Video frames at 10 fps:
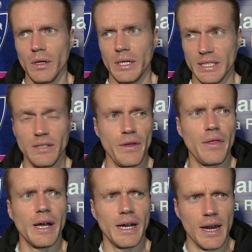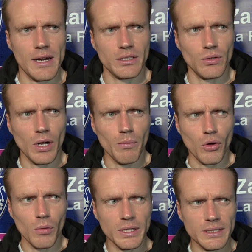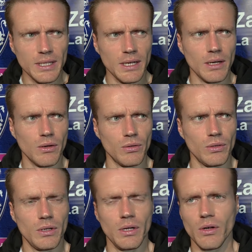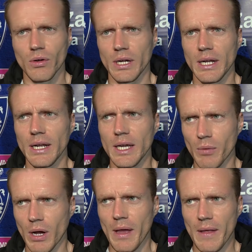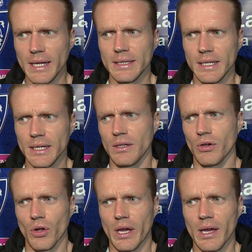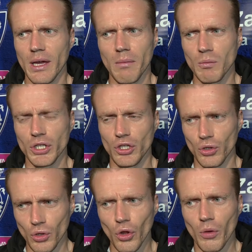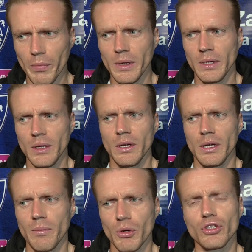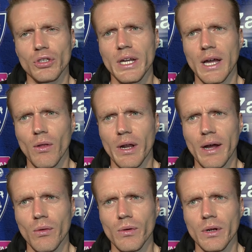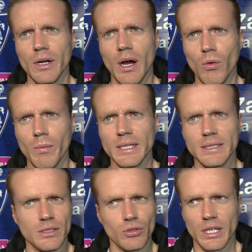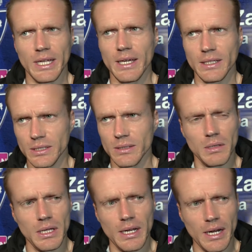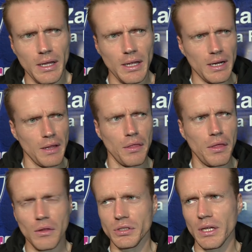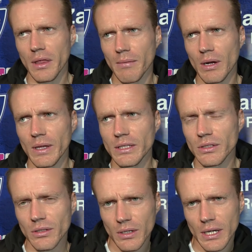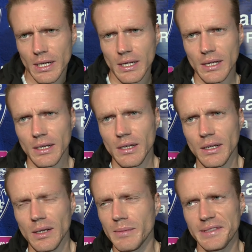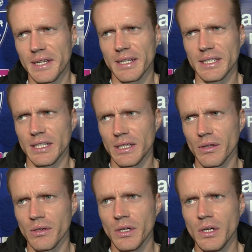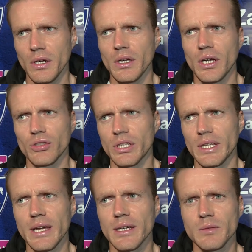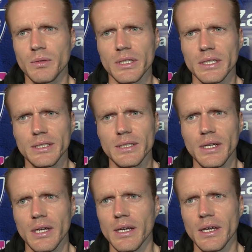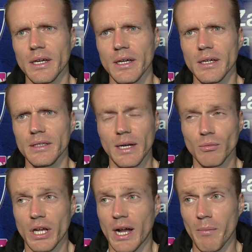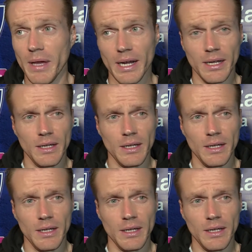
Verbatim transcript: Y es difícil generarlas en un campo como este, con, con el equipo que había delante. Yo creo que hemos hecho todo y por eso tiene que doler aún, aún más esos detalles y, y reincido si encima lo ha dicho el, el mister en ese sentido esos detalles pues eh, tenemos que cambiar